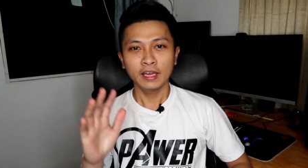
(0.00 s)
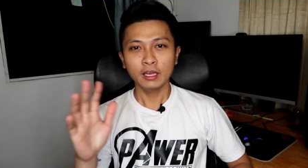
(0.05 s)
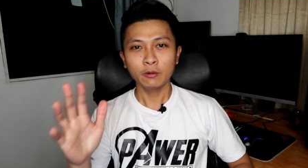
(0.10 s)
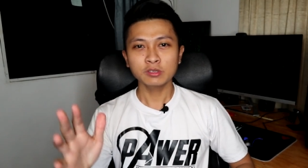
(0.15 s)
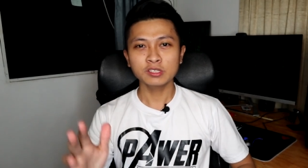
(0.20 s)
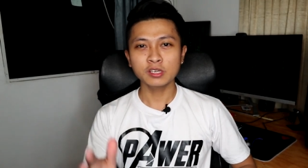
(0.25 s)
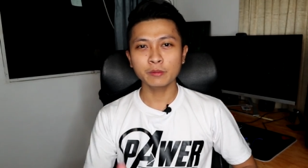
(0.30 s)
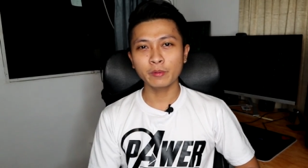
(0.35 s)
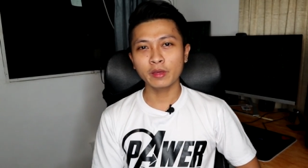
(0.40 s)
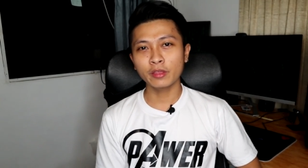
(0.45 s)
Hey,
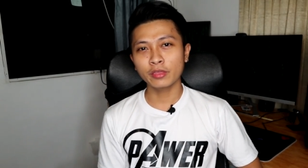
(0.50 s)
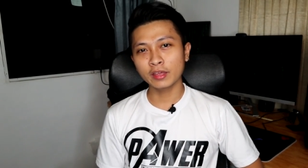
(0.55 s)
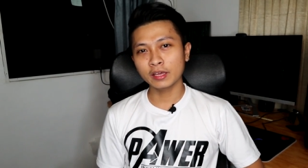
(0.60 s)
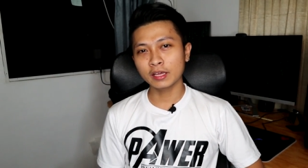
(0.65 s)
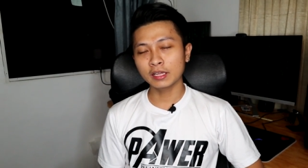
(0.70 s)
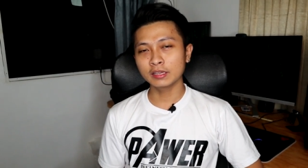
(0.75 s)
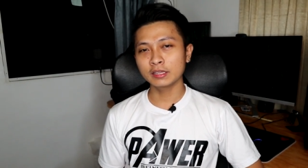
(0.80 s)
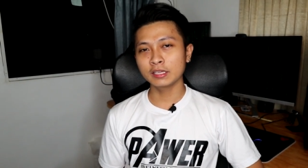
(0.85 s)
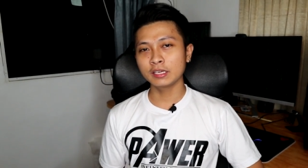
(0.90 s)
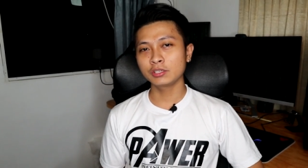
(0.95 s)
what's up
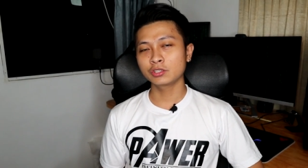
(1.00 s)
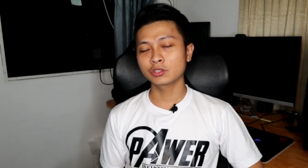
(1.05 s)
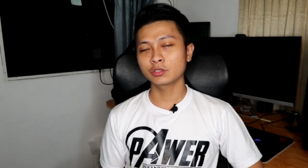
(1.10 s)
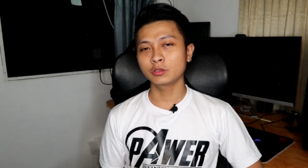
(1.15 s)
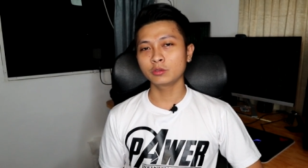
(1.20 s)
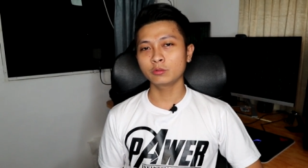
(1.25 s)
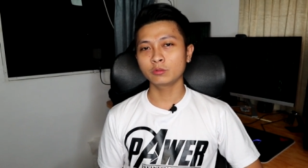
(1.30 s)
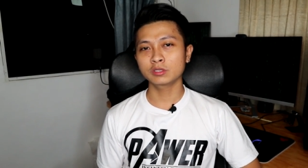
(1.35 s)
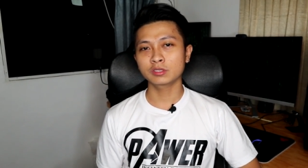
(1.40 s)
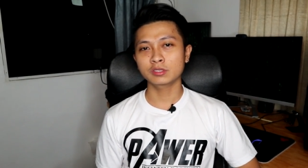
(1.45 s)
Ethical
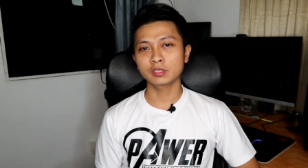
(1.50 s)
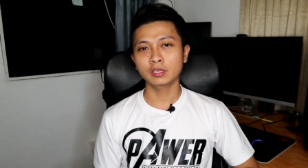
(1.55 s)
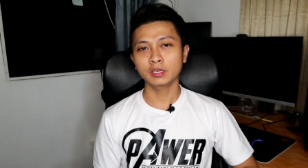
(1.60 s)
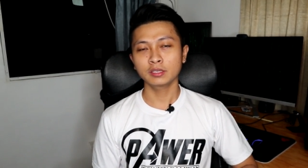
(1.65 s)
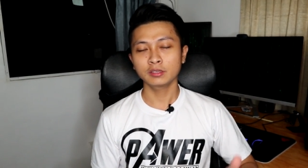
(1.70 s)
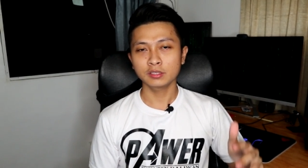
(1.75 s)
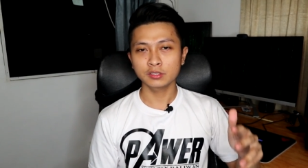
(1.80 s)
Nation? Once again,